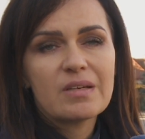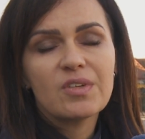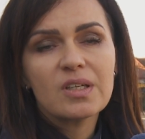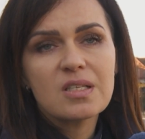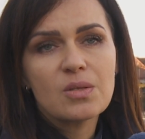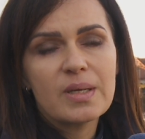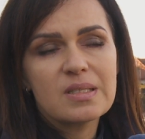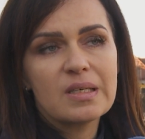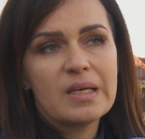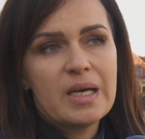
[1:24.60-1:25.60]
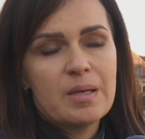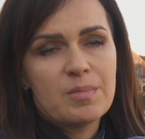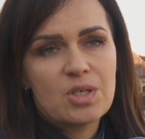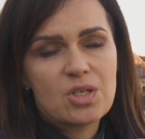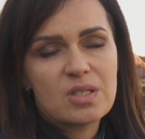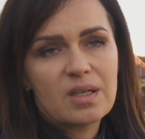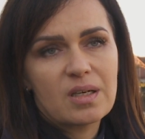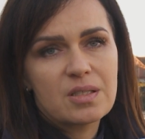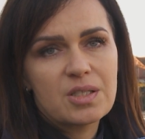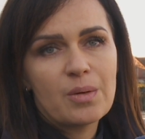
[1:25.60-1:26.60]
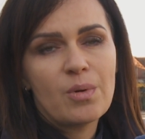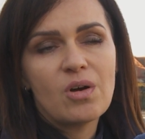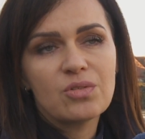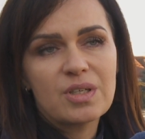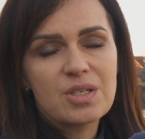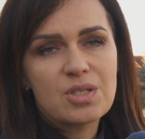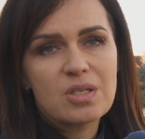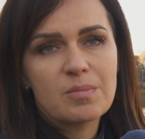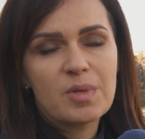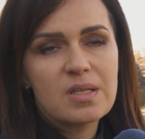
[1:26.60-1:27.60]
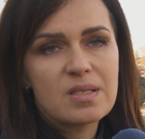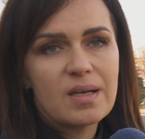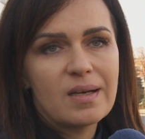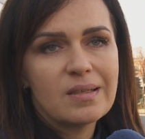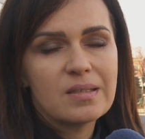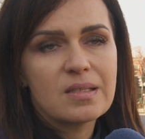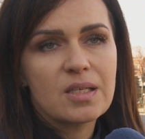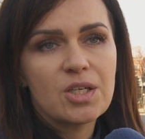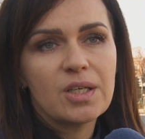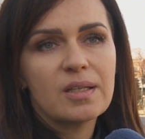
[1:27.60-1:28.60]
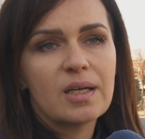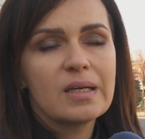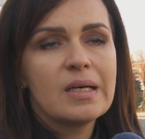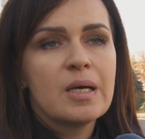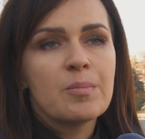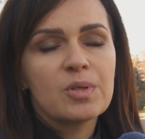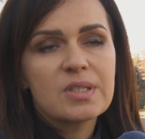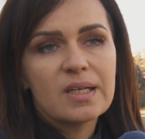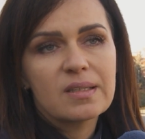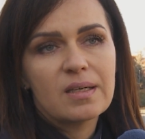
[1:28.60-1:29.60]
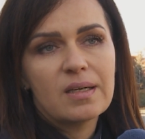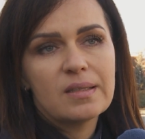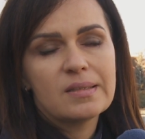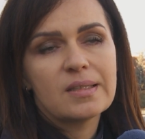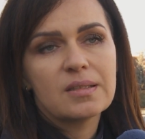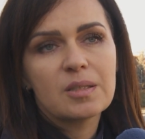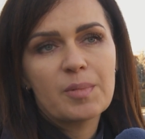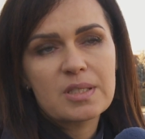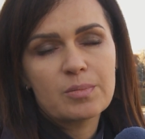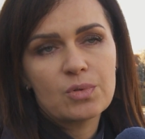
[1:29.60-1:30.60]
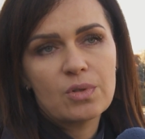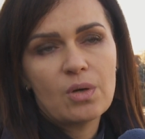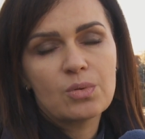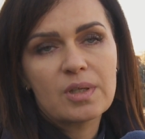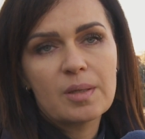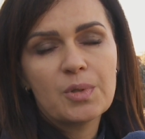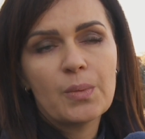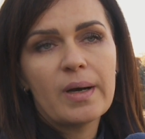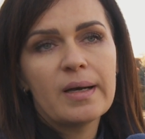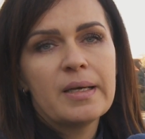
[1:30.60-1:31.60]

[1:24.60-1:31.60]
takiej sytuacji mężczyzna chciał odejść z miejsca e, zdarzenia, jednak policjantka natychmiast mu to udaremniła.